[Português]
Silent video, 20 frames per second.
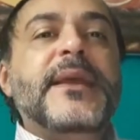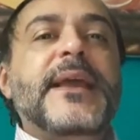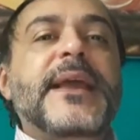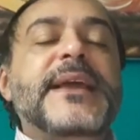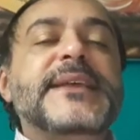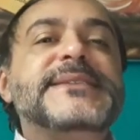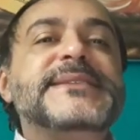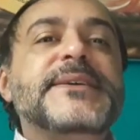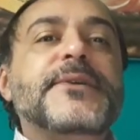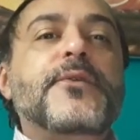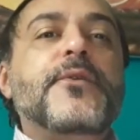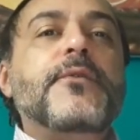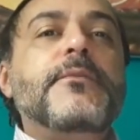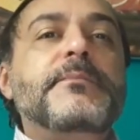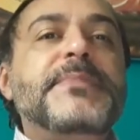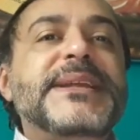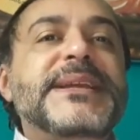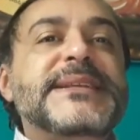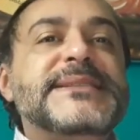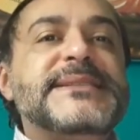essa
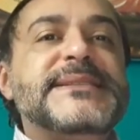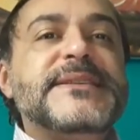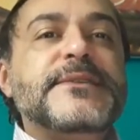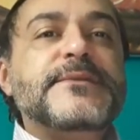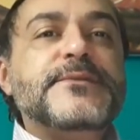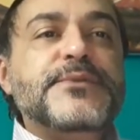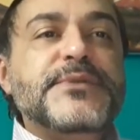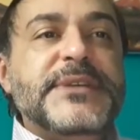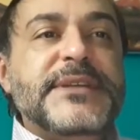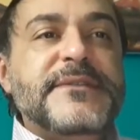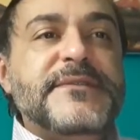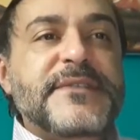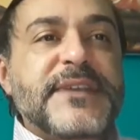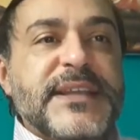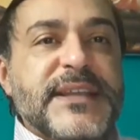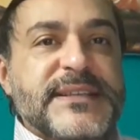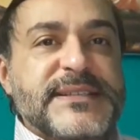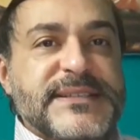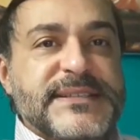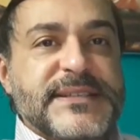compreensão do que
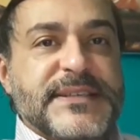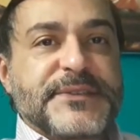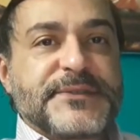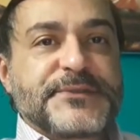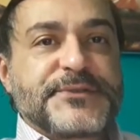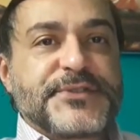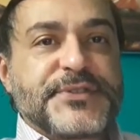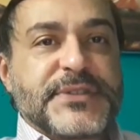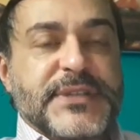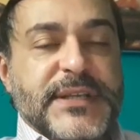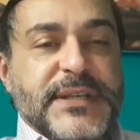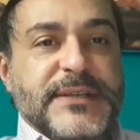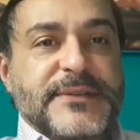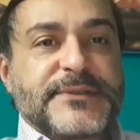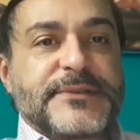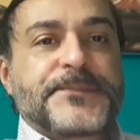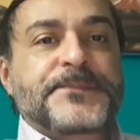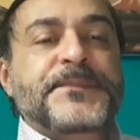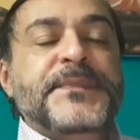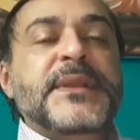vem a ser o
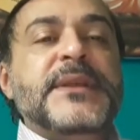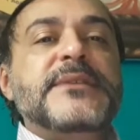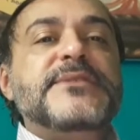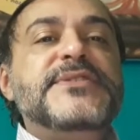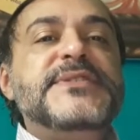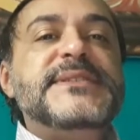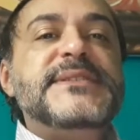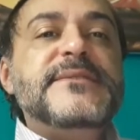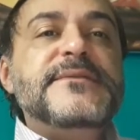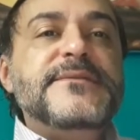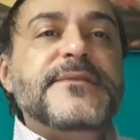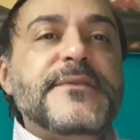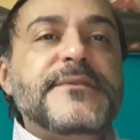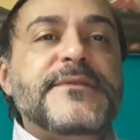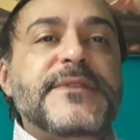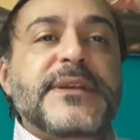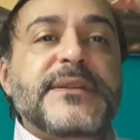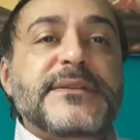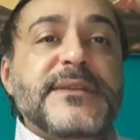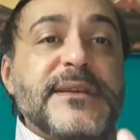direito,
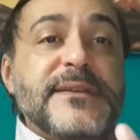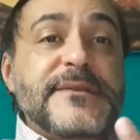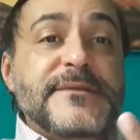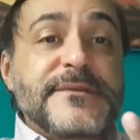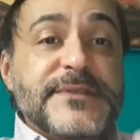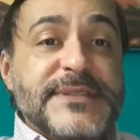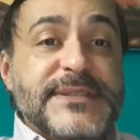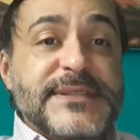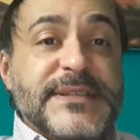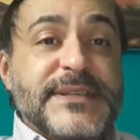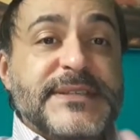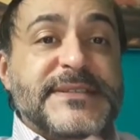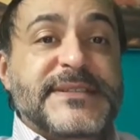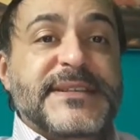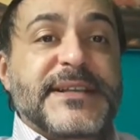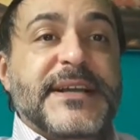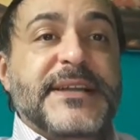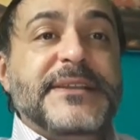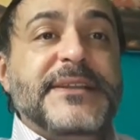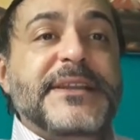desenvolvendo em vocês
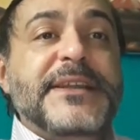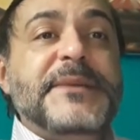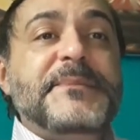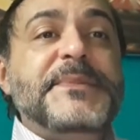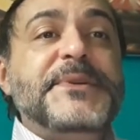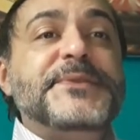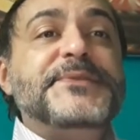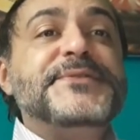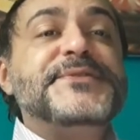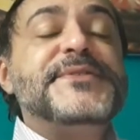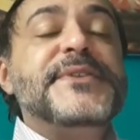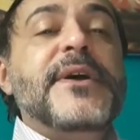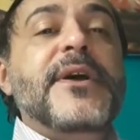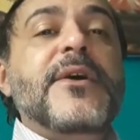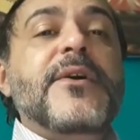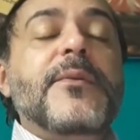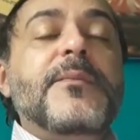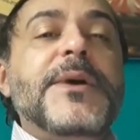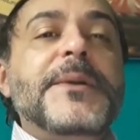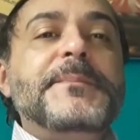acadêmicos
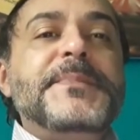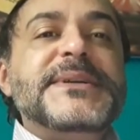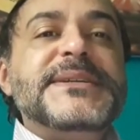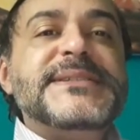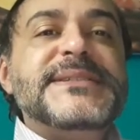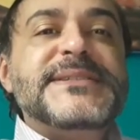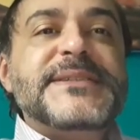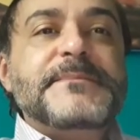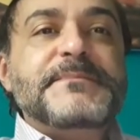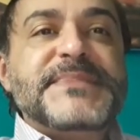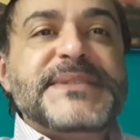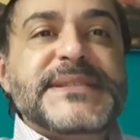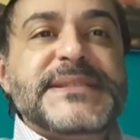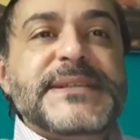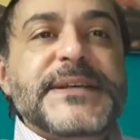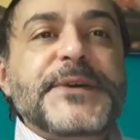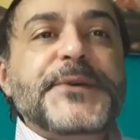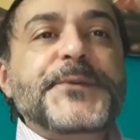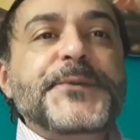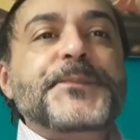uma
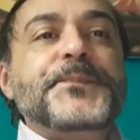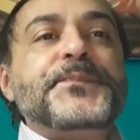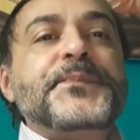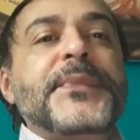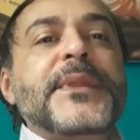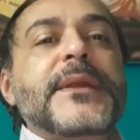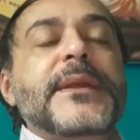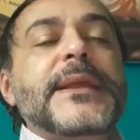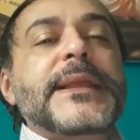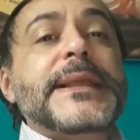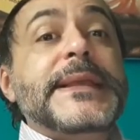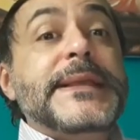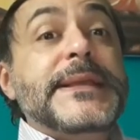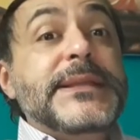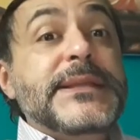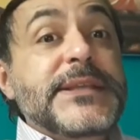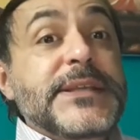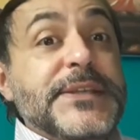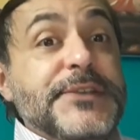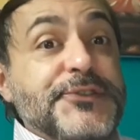percepção
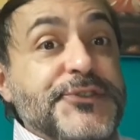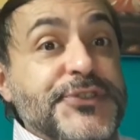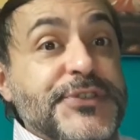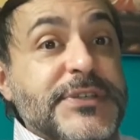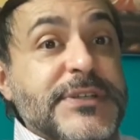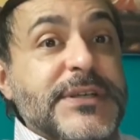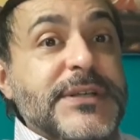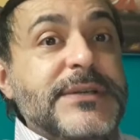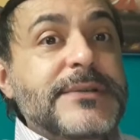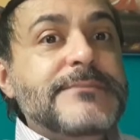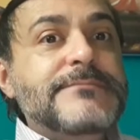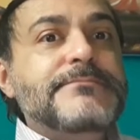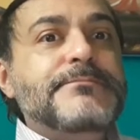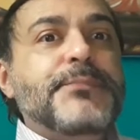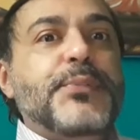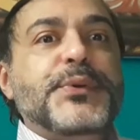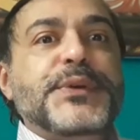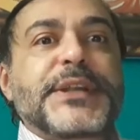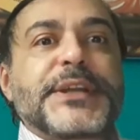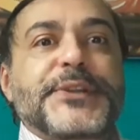crítica,
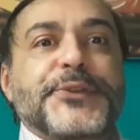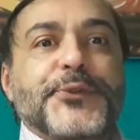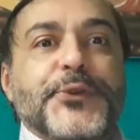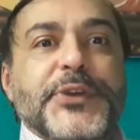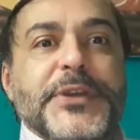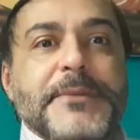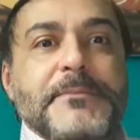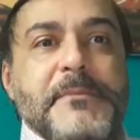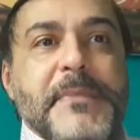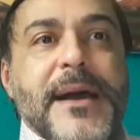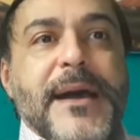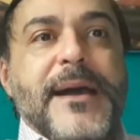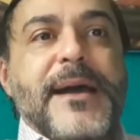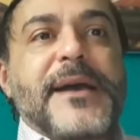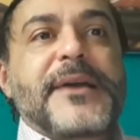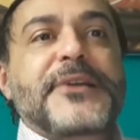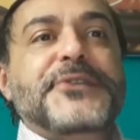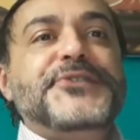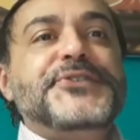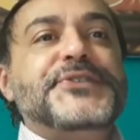porém
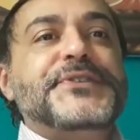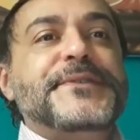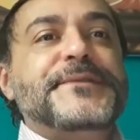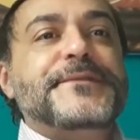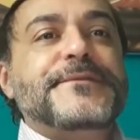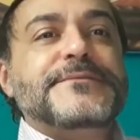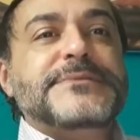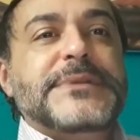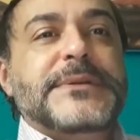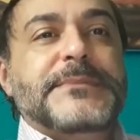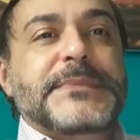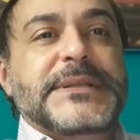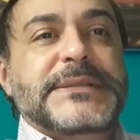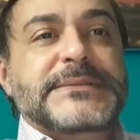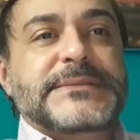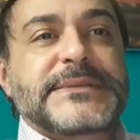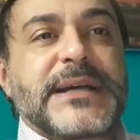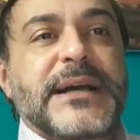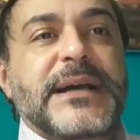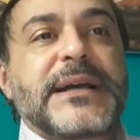dogmática,
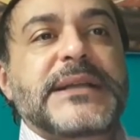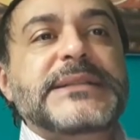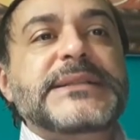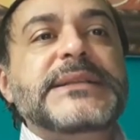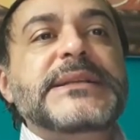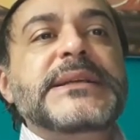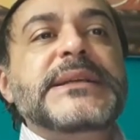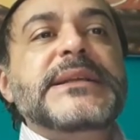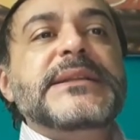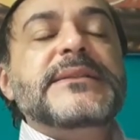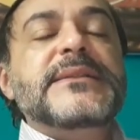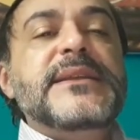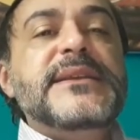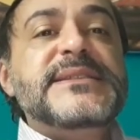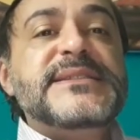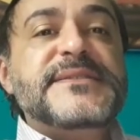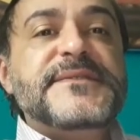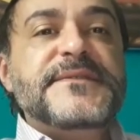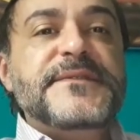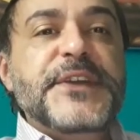fundamentada,
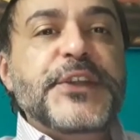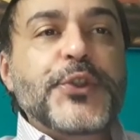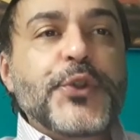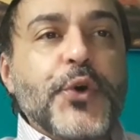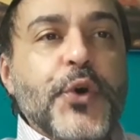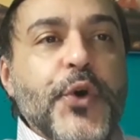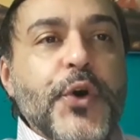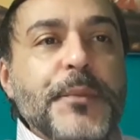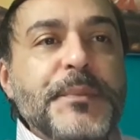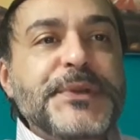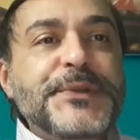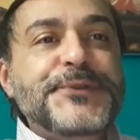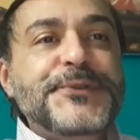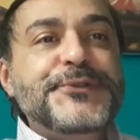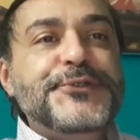desse fenômeno